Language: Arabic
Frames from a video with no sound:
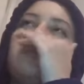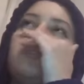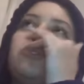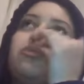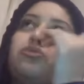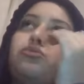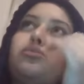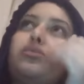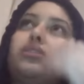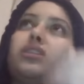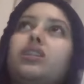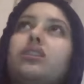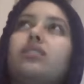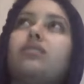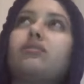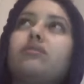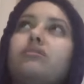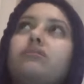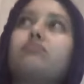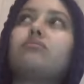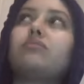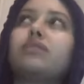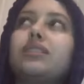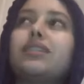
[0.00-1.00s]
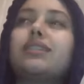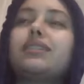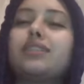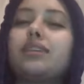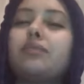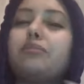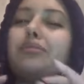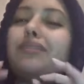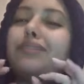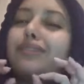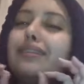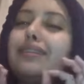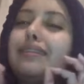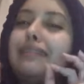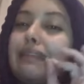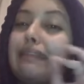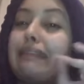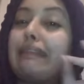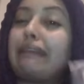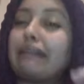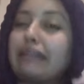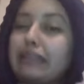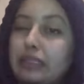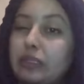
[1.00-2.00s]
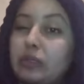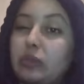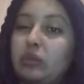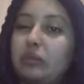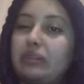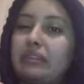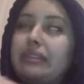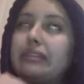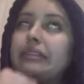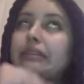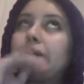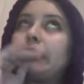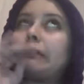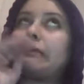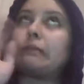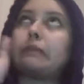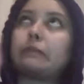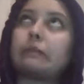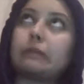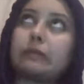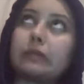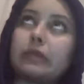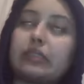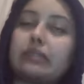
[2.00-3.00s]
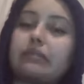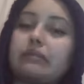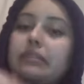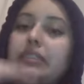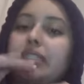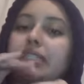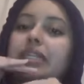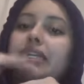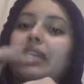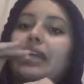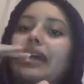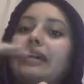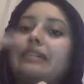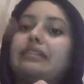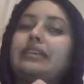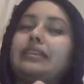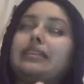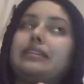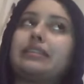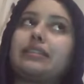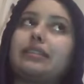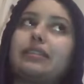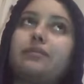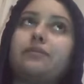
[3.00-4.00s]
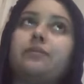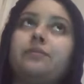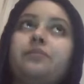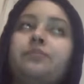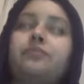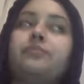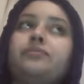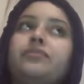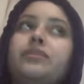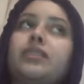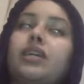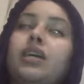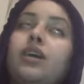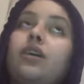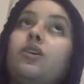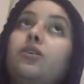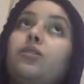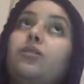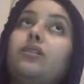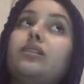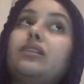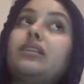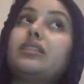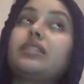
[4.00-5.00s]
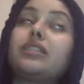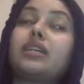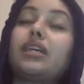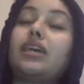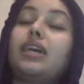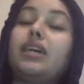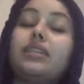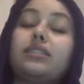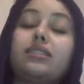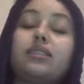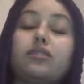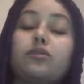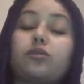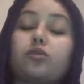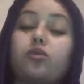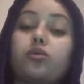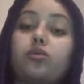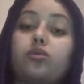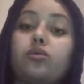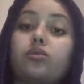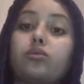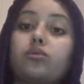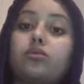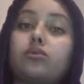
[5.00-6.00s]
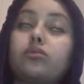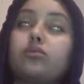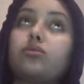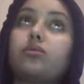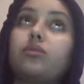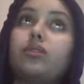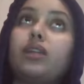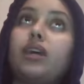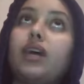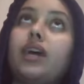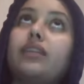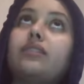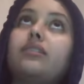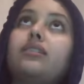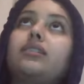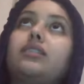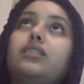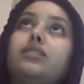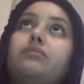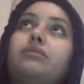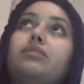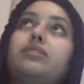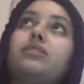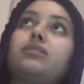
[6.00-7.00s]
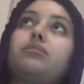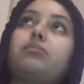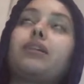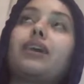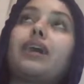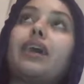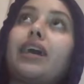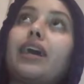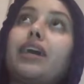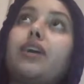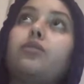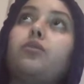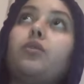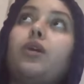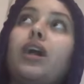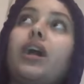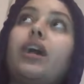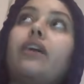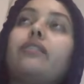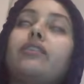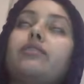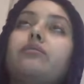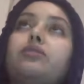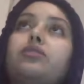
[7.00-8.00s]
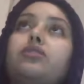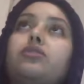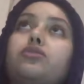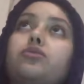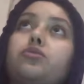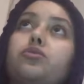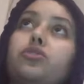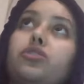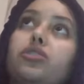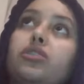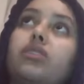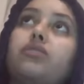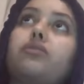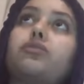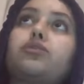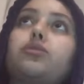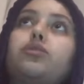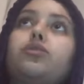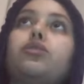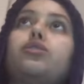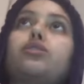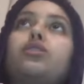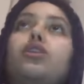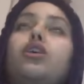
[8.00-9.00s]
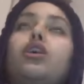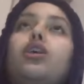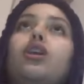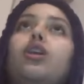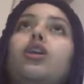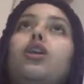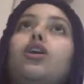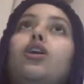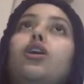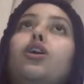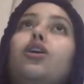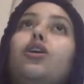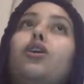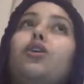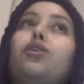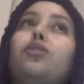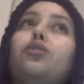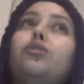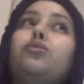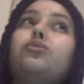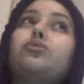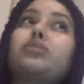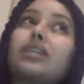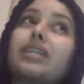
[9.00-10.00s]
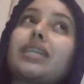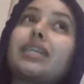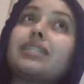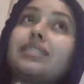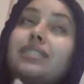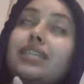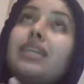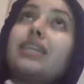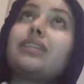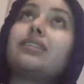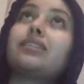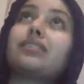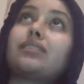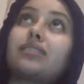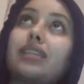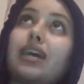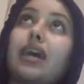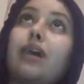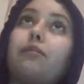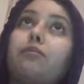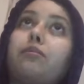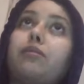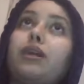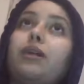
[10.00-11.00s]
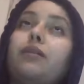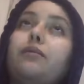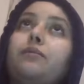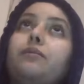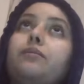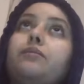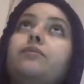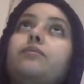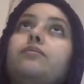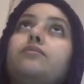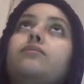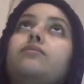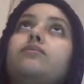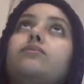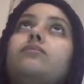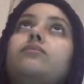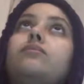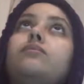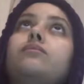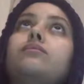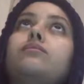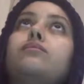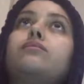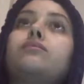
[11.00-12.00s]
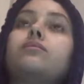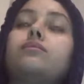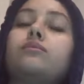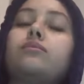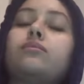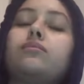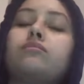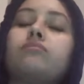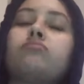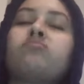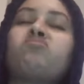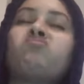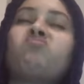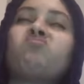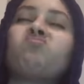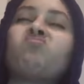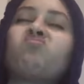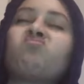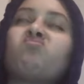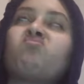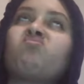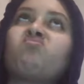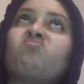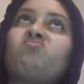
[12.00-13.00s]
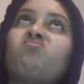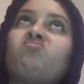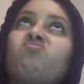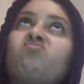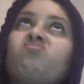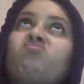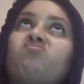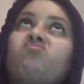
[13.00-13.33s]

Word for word: شويه مازال دابا شويه تدراديت ولكن صراحه سي ترو والله انا زعما تبقاي واقفه باش توجي الفطور ورا تحط الطابله حبك طلب واخا نكون كافر